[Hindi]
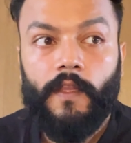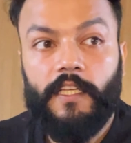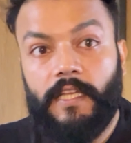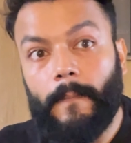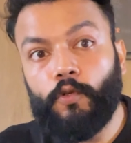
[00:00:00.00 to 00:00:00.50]

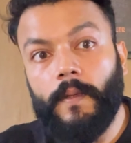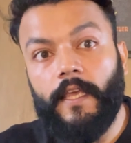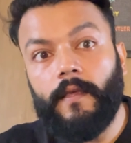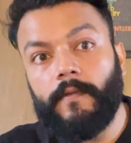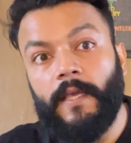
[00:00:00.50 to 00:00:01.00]
इस लैपटॉप की
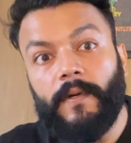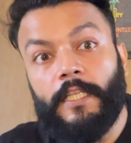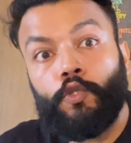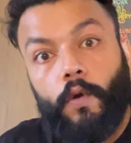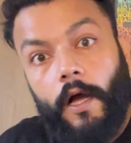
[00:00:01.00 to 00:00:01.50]
कीमत
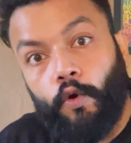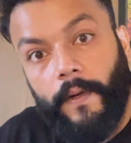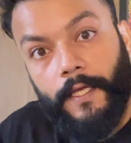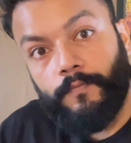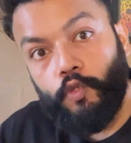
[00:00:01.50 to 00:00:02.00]
है दो लाख
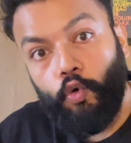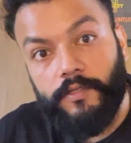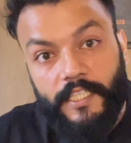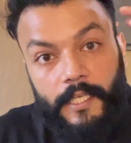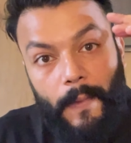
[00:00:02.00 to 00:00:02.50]
रुपए तो
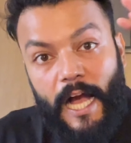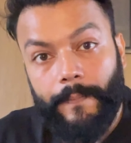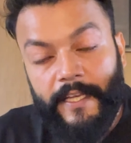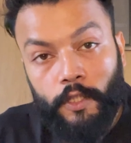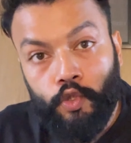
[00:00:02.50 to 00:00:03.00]
उसके
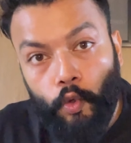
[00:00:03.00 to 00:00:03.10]
दिमाग में ये जो